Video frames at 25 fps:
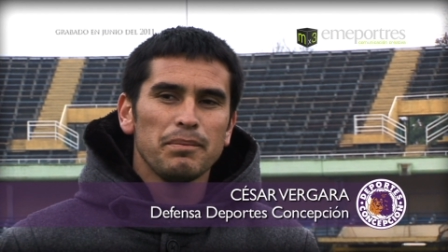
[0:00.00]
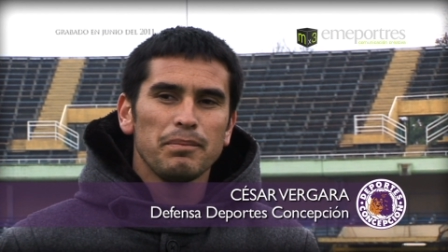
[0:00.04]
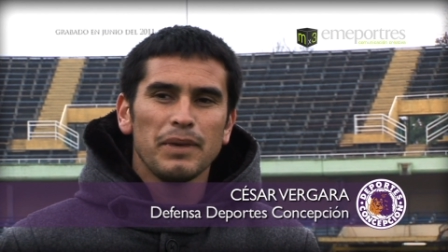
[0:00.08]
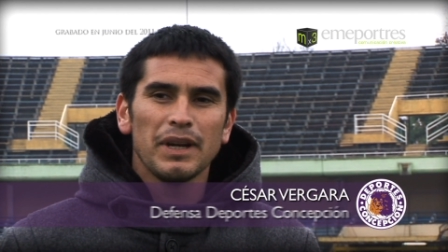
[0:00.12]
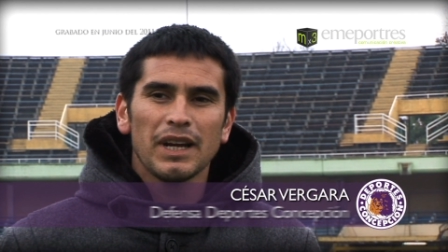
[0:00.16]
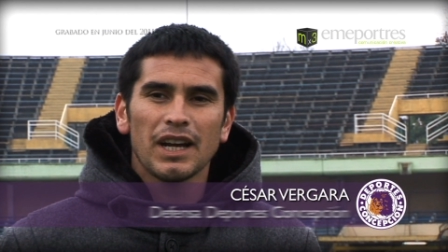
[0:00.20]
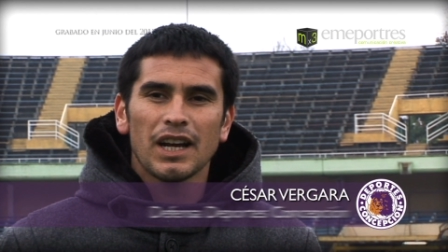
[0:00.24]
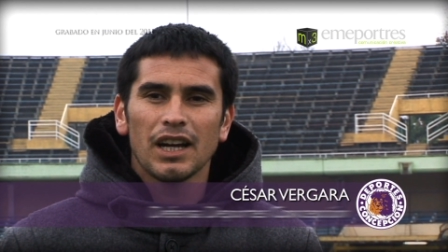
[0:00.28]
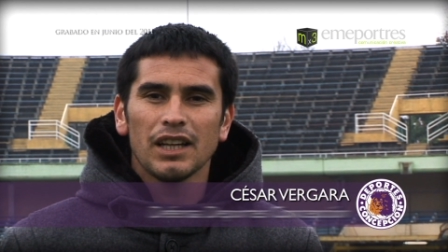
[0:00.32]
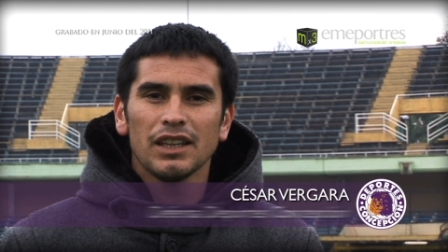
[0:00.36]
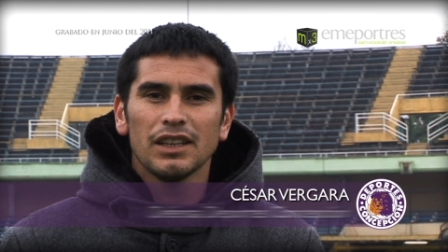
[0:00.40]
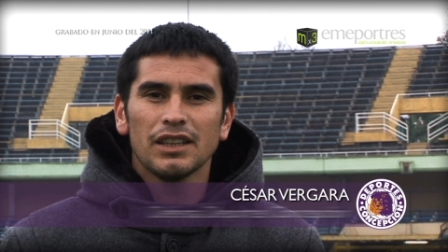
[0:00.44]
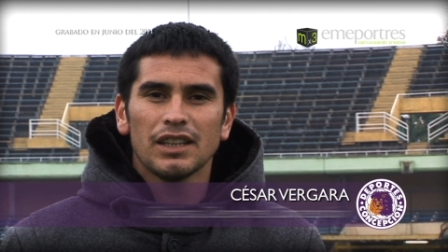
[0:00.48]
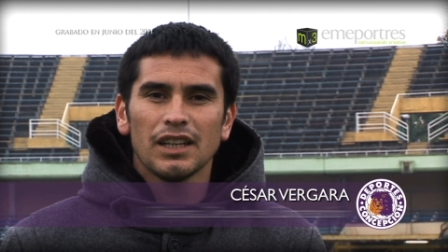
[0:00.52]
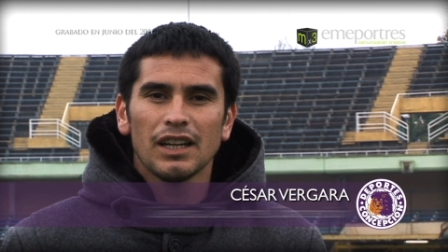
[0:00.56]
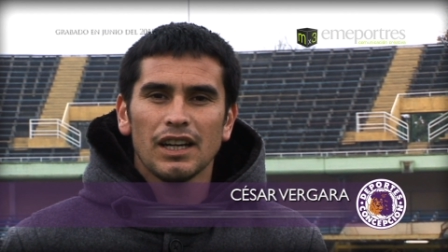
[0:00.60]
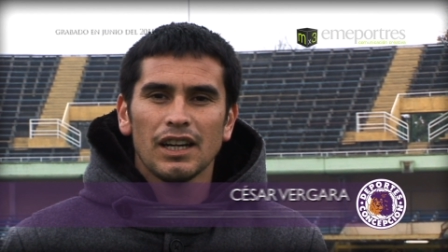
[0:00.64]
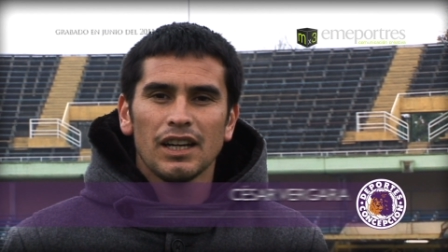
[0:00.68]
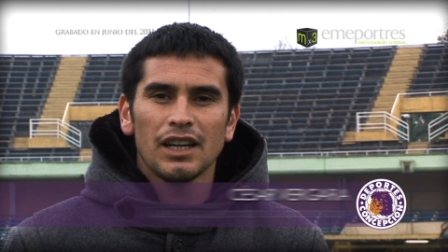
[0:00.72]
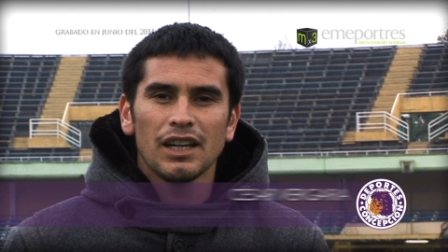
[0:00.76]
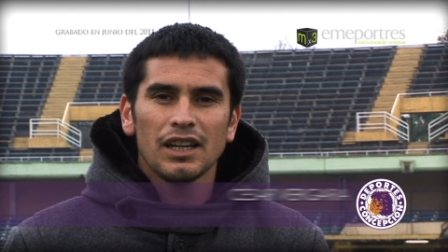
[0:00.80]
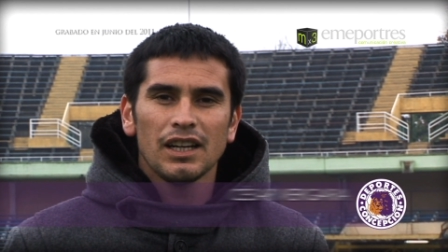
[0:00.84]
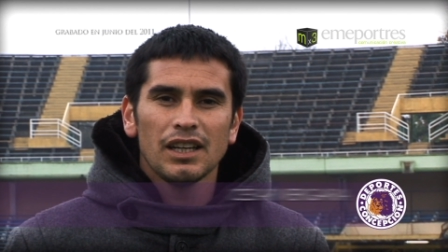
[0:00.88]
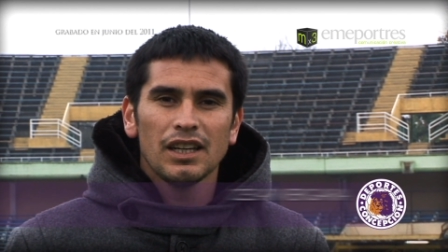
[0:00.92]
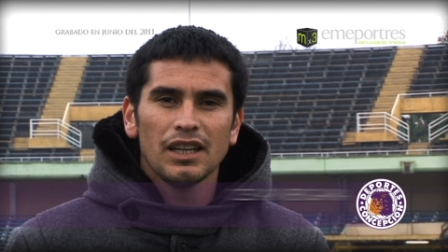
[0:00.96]

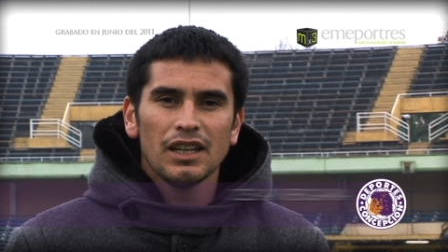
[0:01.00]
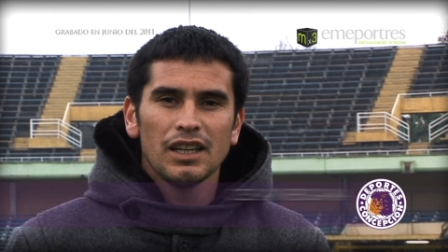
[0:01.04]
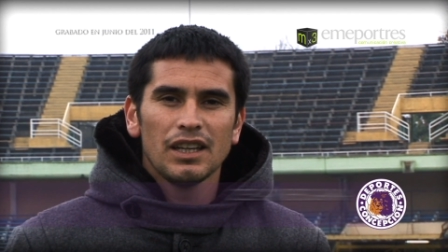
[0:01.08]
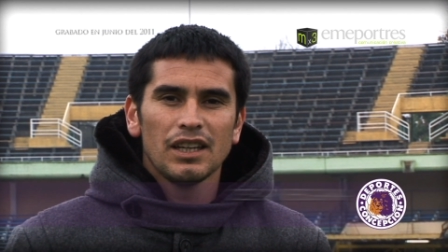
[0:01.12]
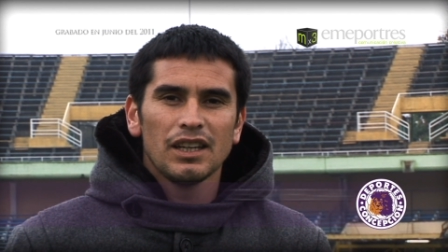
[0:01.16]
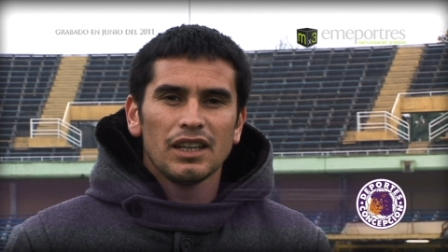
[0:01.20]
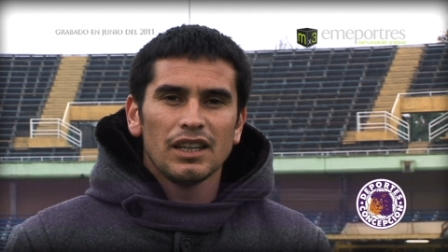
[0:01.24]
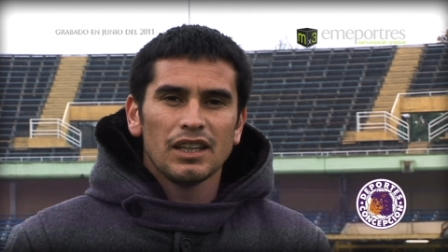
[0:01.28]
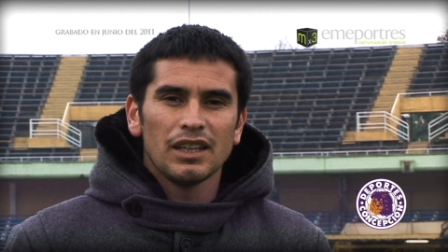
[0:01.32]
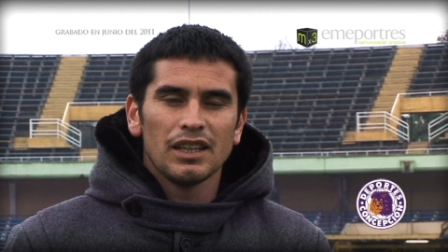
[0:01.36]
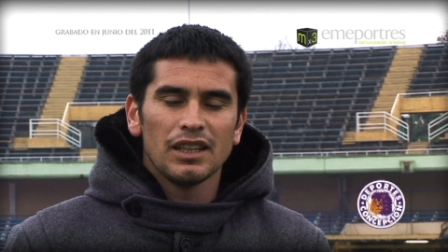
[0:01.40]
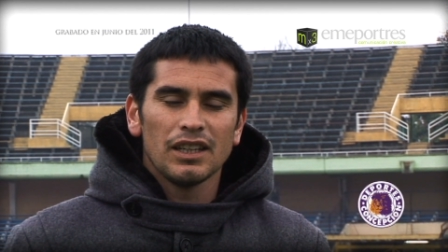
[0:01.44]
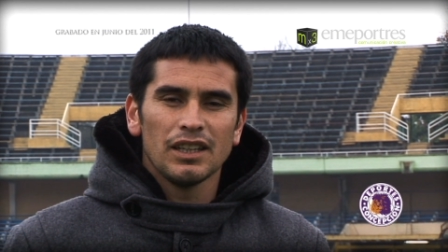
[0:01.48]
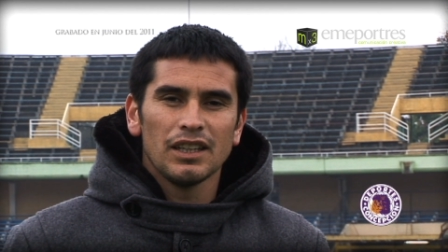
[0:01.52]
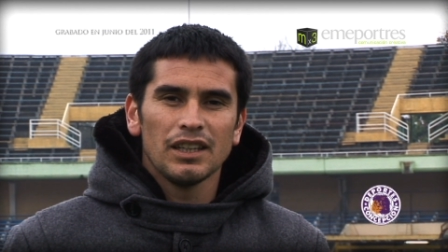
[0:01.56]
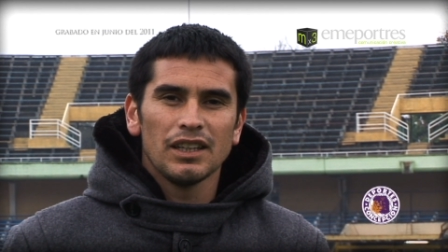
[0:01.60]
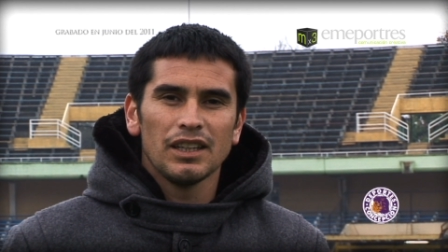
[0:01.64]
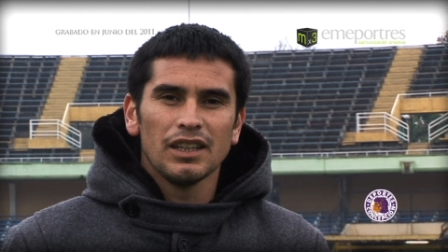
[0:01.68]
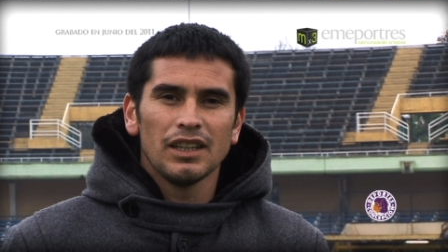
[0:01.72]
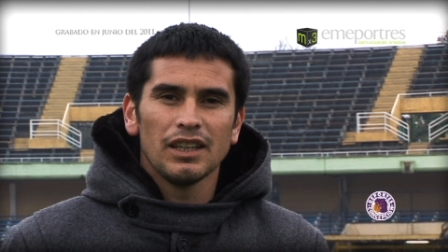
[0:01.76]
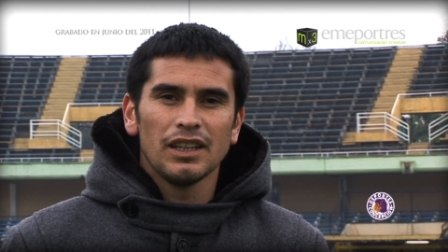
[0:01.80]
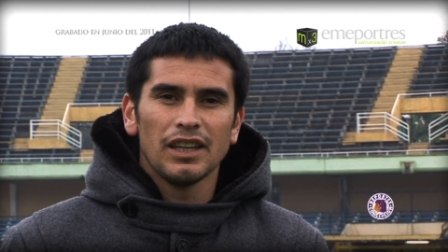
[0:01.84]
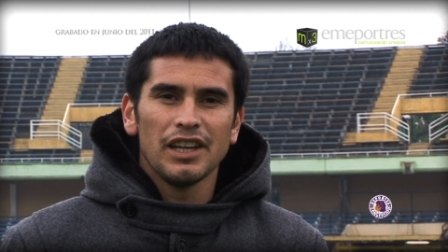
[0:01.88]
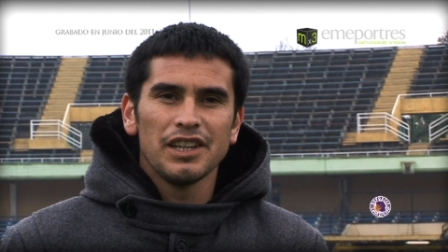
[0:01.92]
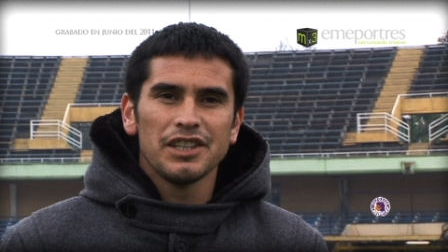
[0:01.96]
encanta
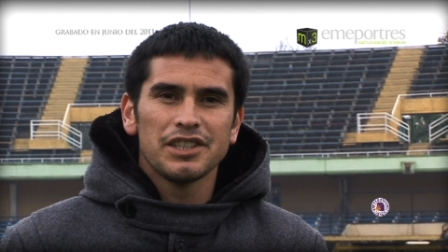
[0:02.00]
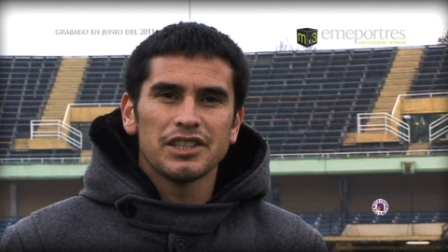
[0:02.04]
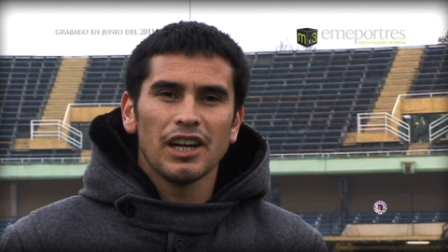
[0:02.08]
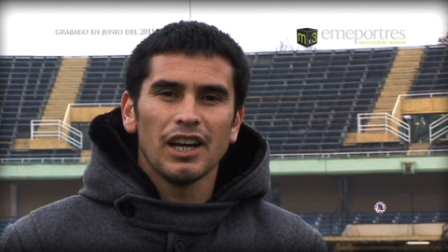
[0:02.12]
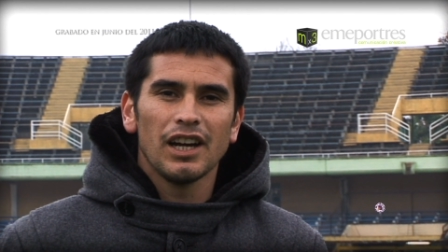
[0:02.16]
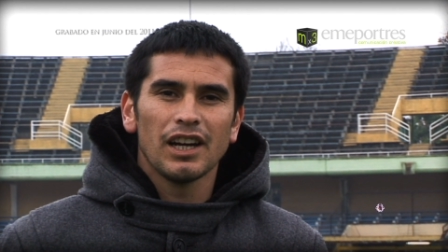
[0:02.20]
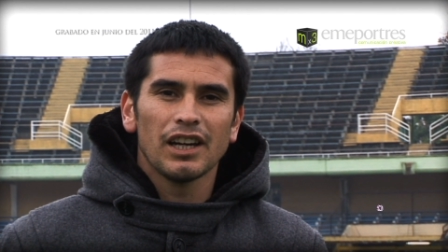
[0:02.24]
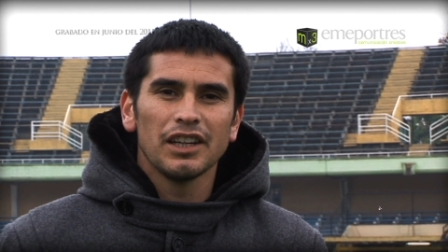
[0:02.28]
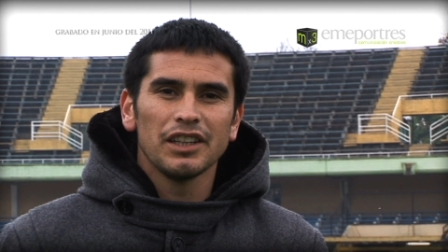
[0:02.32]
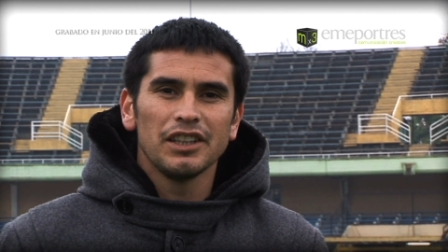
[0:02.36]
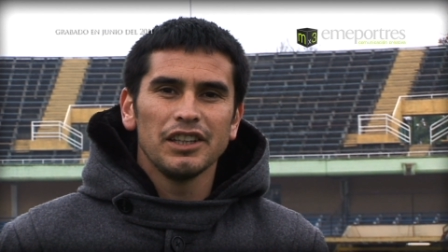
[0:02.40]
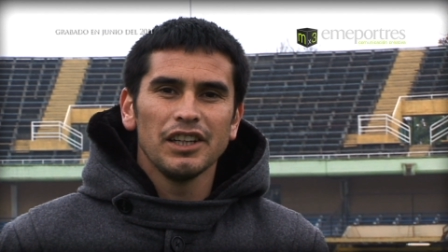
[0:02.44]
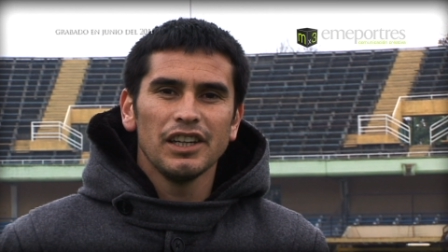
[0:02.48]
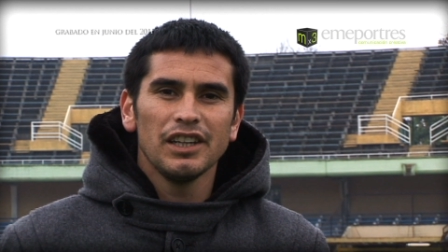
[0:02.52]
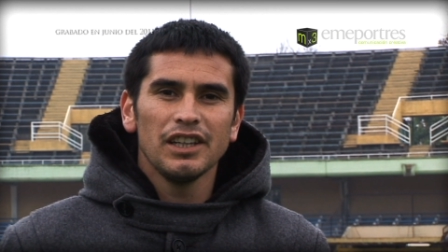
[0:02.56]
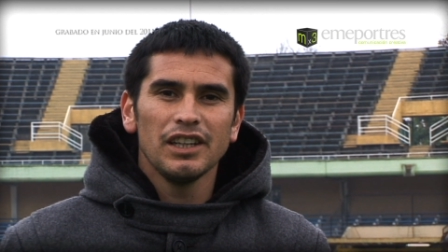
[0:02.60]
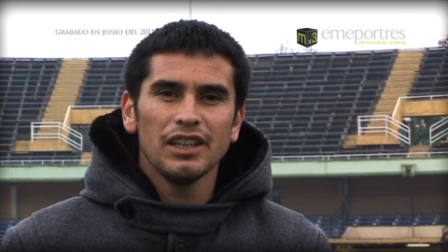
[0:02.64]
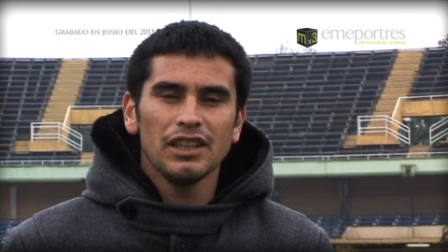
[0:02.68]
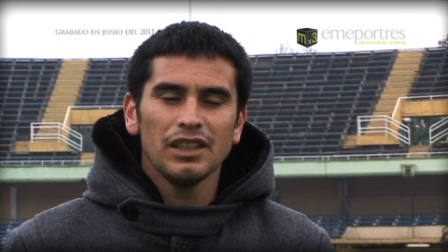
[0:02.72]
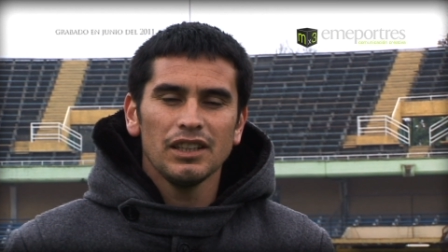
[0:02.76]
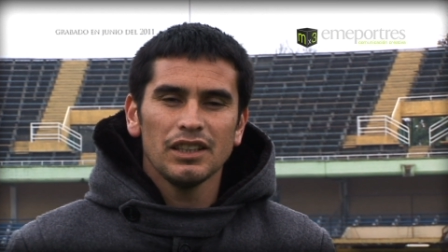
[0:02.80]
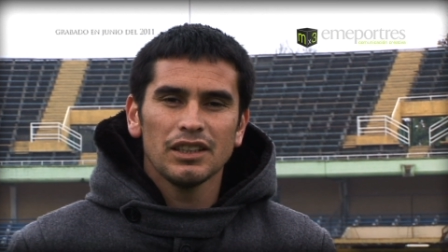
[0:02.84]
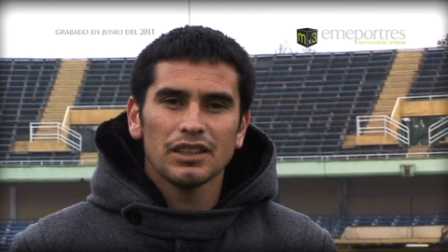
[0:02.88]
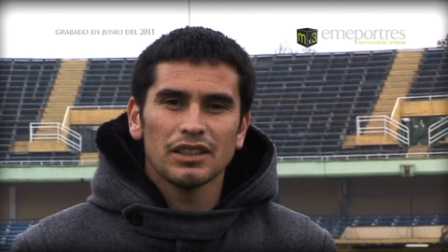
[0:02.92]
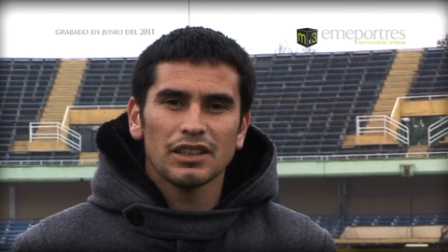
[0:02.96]
eh, la hinchada que tiene,